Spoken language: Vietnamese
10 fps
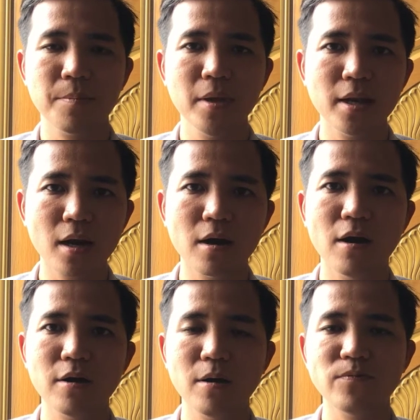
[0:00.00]
cái miếng đất
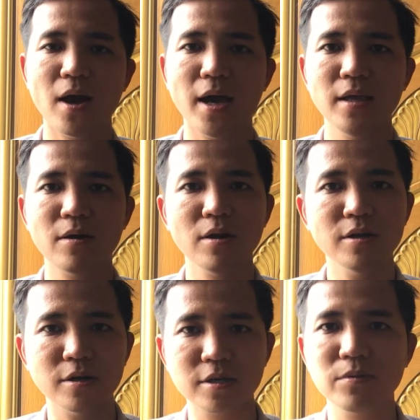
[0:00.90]
đó nó phải có
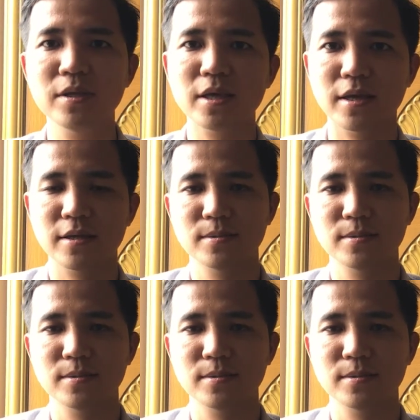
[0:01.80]
đường nha quý anh chị